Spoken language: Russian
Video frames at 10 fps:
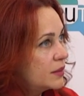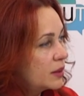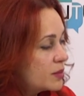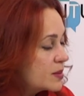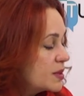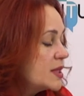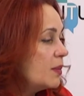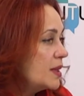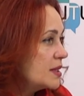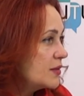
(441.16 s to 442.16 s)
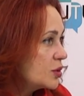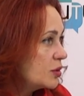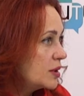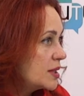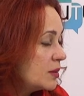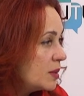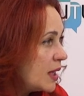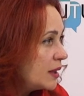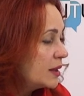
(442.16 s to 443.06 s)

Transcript: а, безопасно все это собрали.